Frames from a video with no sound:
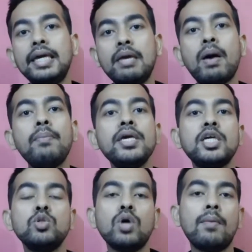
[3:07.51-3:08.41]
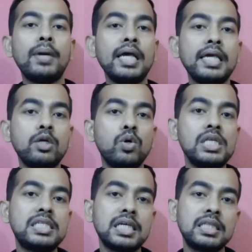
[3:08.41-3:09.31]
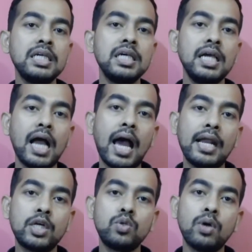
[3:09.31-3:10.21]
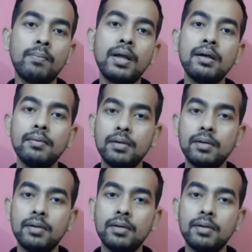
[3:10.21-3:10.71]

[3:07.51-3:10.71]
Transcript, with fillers: এভাবেই কিন্তু আমরা এই গণিতটাতে আরেকটু আমরা